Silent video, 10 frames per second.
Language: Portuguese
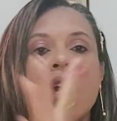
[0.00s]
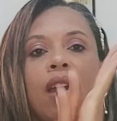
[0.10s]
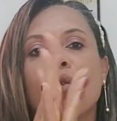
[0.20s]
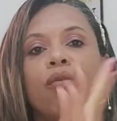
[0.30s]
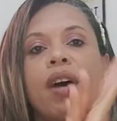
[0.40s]

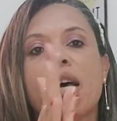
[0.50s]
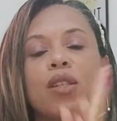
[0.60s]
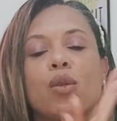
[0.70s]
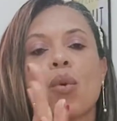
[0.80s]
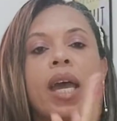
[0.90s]
Eu
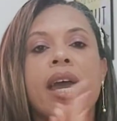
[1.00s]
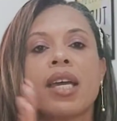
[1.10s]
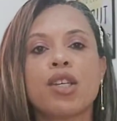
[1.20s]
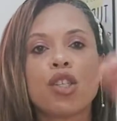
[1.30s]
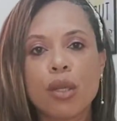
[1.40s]
faço
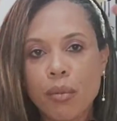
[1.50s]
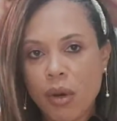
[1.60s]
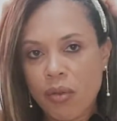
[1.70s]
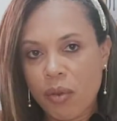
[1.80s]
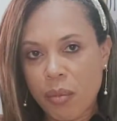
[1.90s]
este
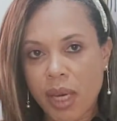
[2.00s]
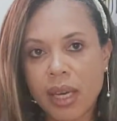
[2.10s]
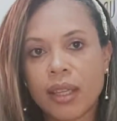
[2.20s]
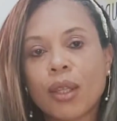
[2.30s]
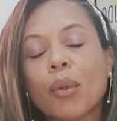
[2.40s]

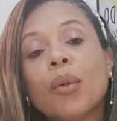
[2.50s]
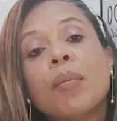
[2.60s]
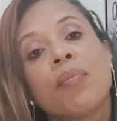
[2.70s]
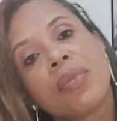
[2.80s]
movimento